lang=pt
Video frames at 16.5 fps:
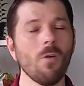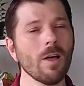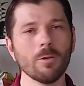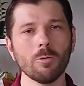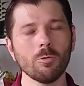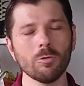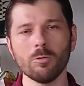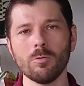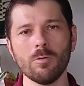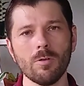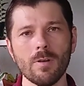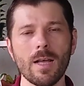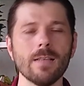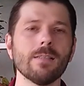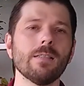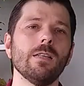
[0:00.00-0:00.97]
Adulto
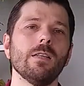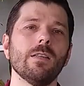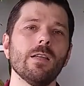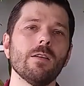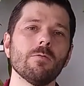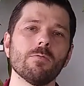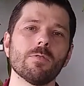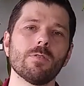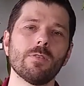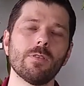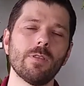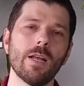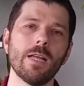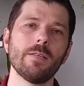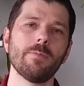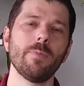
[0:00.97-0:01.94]
é assim, tem uns
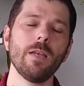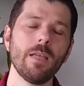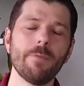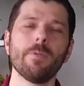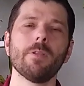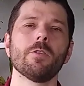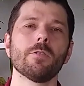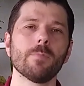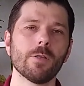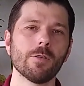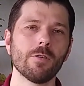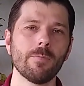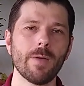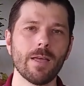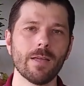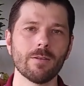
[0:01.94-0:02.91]
3 milímetros mais
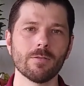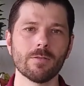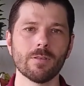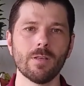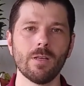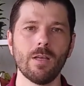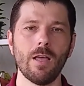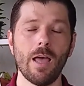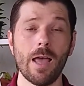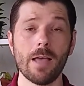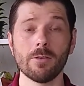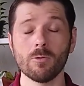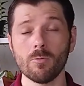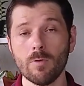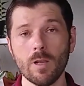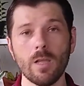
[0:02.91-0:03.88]
ou menos, é
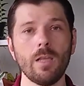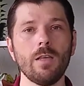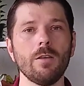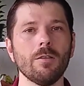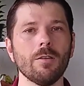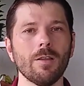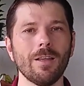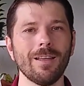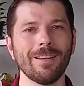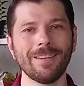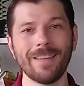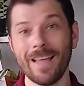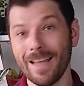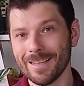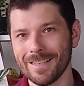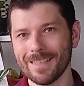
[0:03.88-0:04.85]
escurinho,
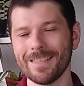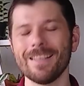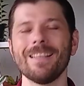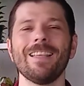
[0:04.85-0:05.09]
tem essas